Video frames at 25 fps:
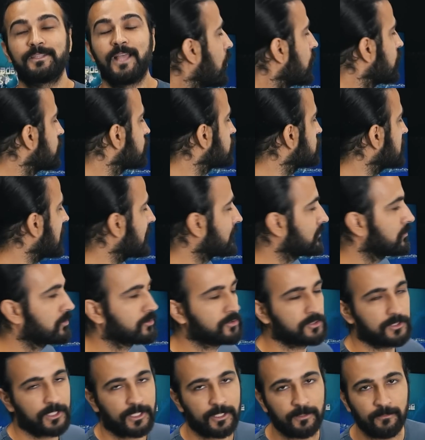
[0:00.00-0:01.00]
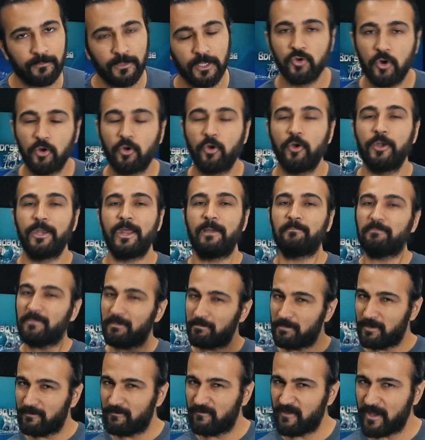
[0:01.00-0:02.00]
O yüzden dostlarım çok
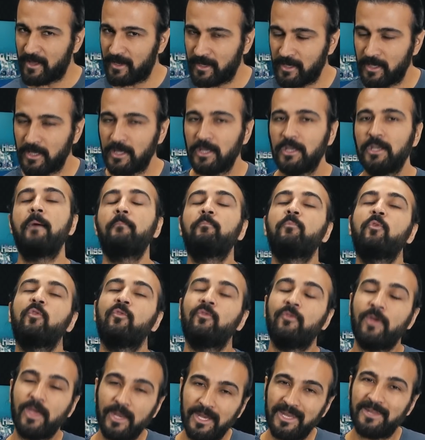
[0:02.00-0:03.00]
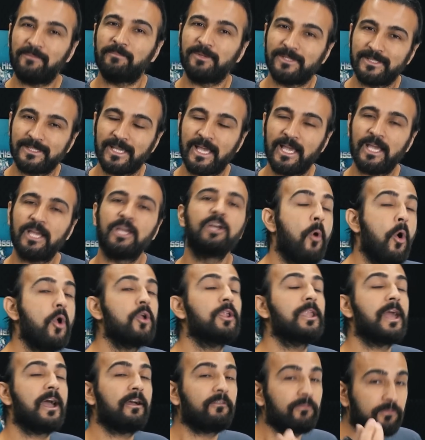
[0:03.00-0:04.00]
önemli bir veri. Hem bu veri bize
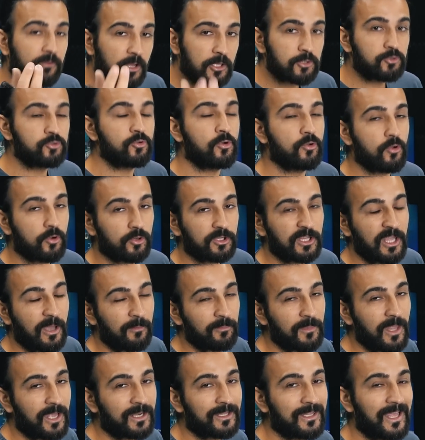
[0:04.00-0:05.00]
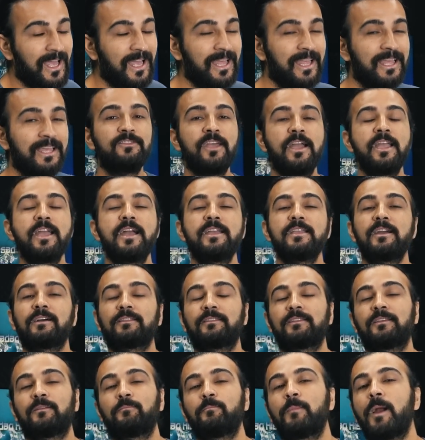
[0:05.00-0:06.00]
böyle enflasyon ortamlarda neye
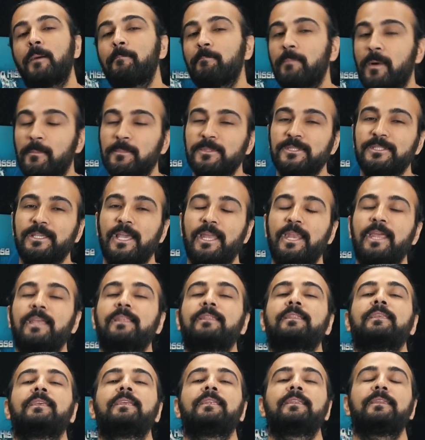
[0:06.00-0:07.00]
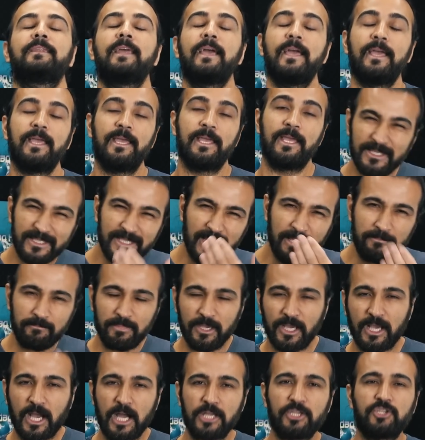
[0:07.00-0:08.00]
yatırım yapmamız gerektiğinde bize
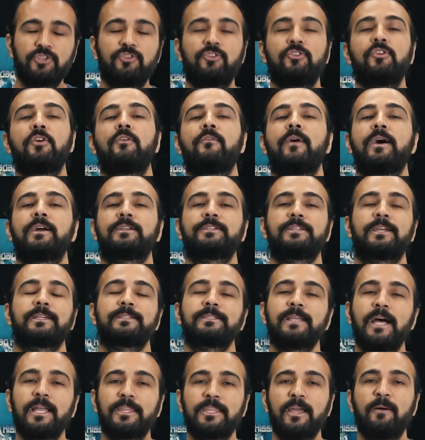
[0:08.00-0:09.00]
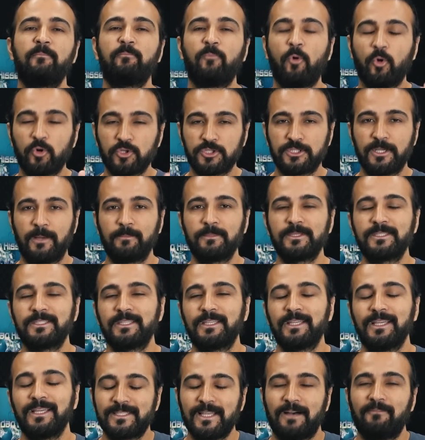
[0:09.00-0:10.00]
birkaç tüyo verecek. Zaten
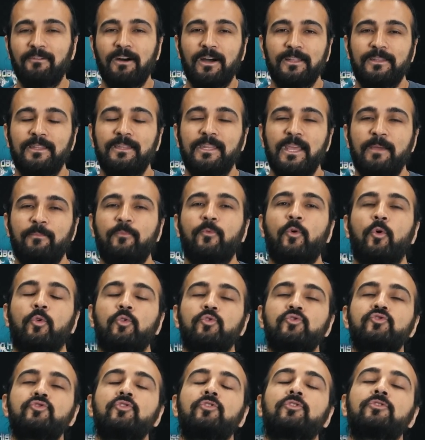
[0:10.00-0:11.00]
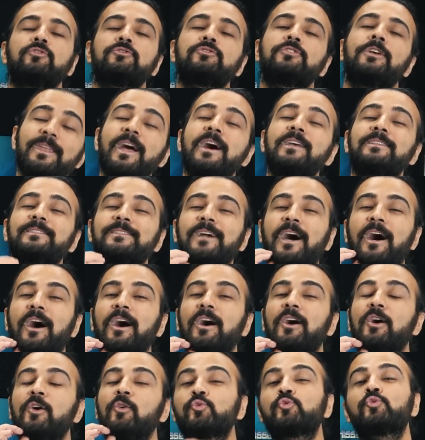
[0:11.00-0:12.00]
borsamızı kısa vadede hep konuşuyoruz. Biraz
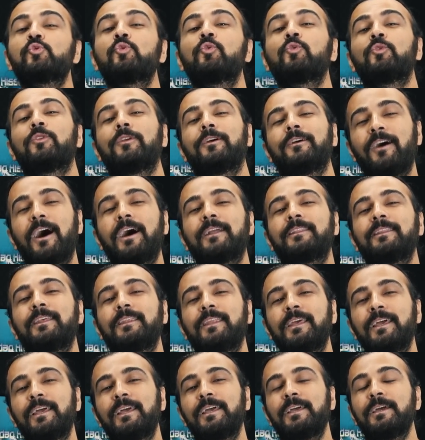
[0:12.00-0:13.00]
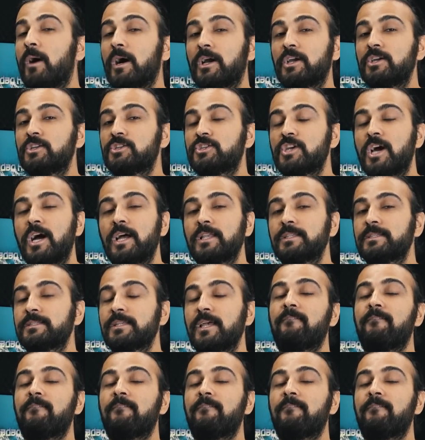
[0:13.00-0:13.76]
daha uzun vadede bakacağız.